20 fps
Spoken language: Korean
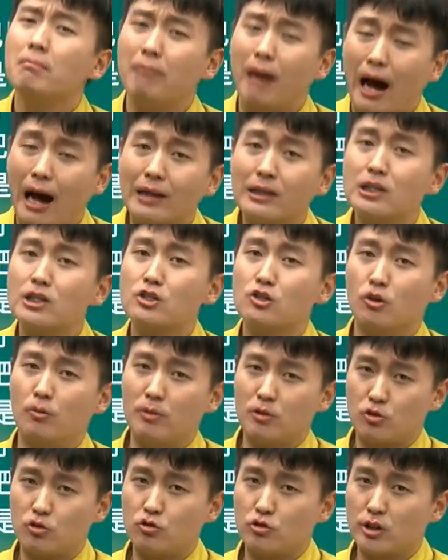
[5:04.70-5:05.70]
많이
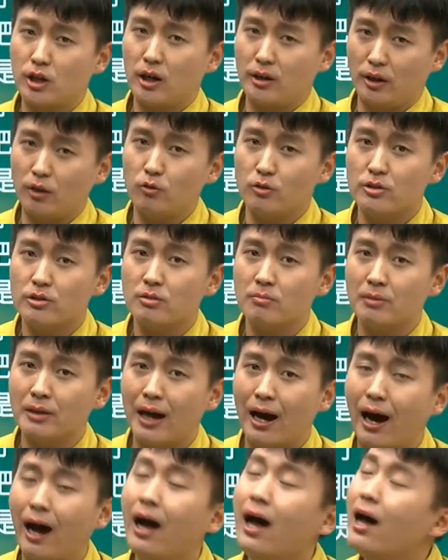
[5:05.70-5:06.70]
시험에 출제가 되고
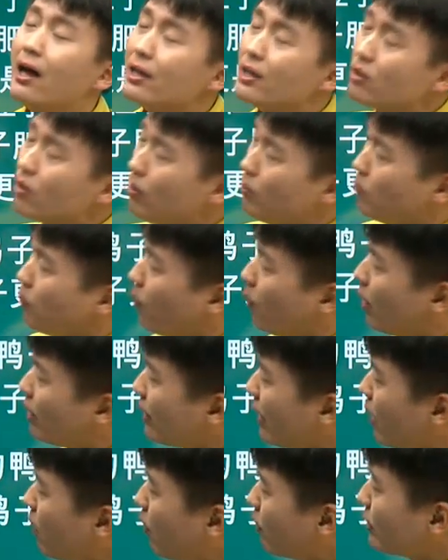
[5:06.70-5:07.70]
있습니다. 이건 뭐에
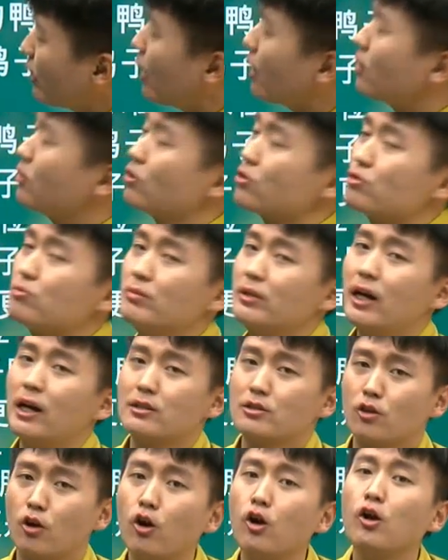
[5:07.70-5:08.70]
대한 거다? 그렇습니다.
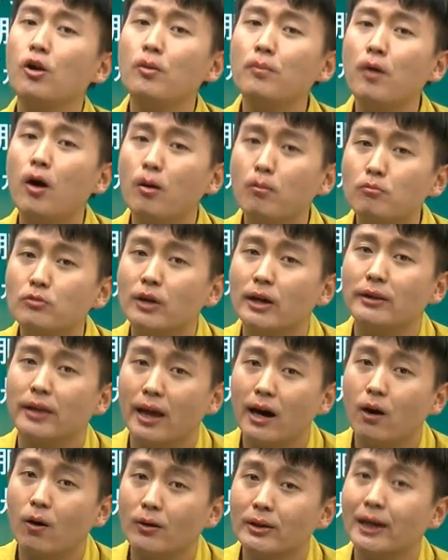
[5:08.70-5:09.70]
설명문에
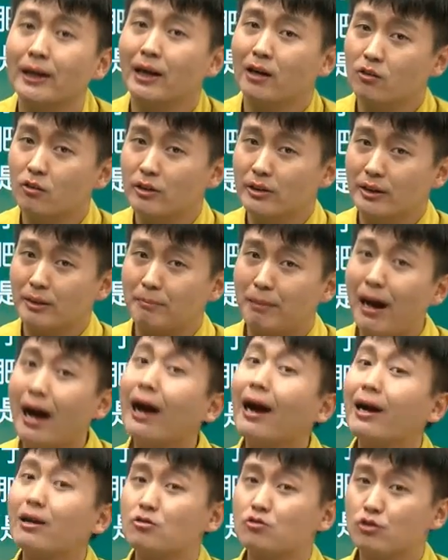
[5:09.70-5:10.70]
대한 거다라는 걸 일단
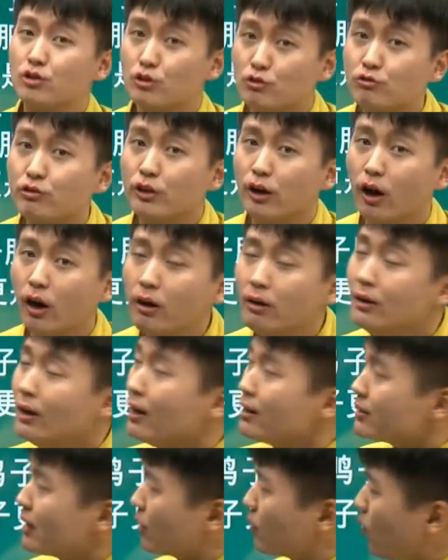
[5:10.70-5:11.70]
파악할 수 있고요.
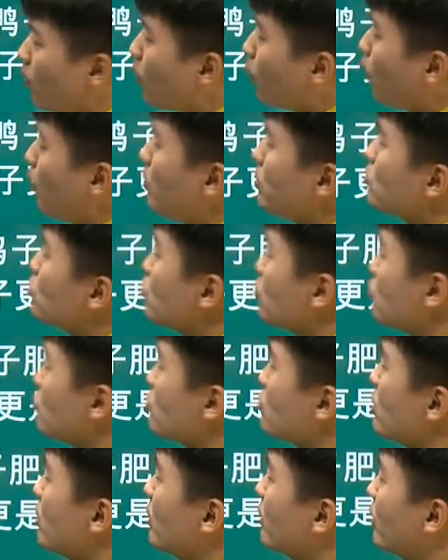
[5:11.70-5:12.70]
자, 꼼꼼히
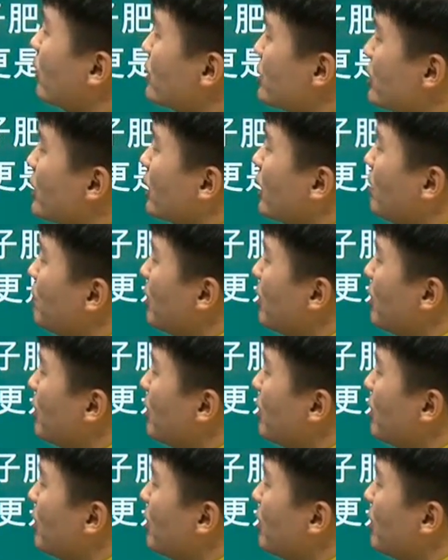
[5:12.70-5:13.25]
중절한 거 시작합니다.